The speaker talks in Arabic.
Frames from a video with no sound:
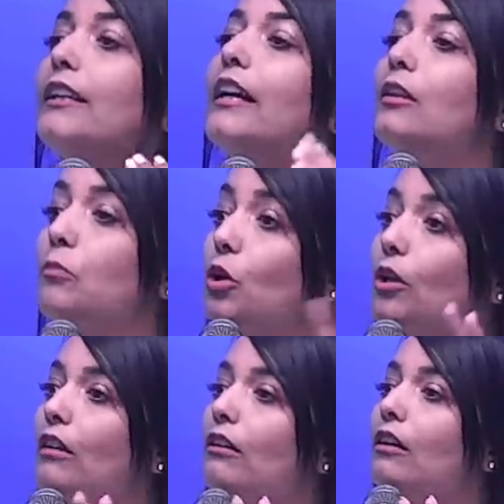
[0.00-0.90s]
الاخر
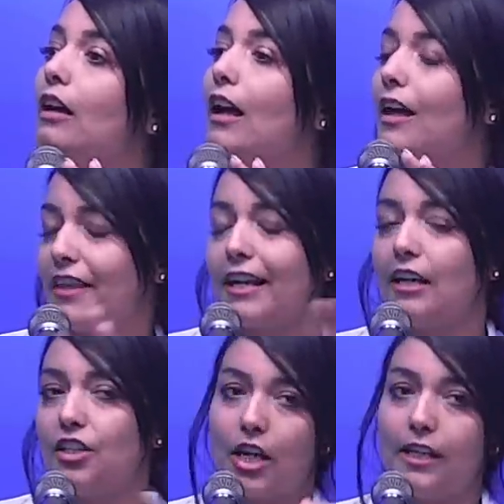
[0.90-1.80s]
مغلق آه، هذاك آه
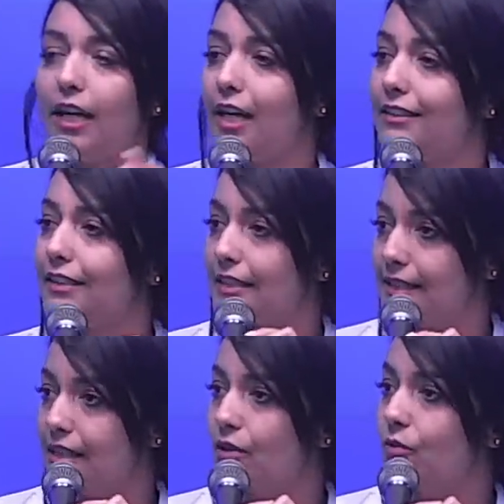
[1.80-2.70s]
علاش احنا قعدنا
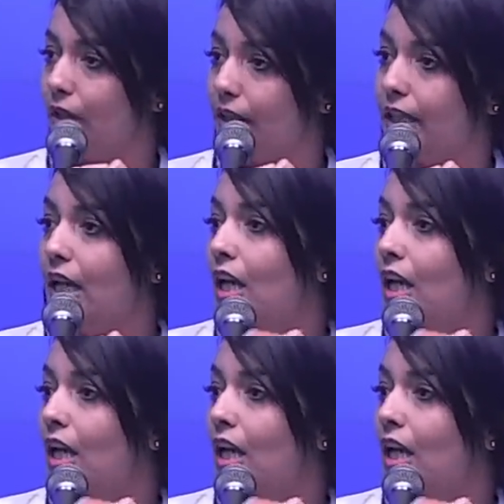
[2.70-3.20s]
نسأله اي, أي.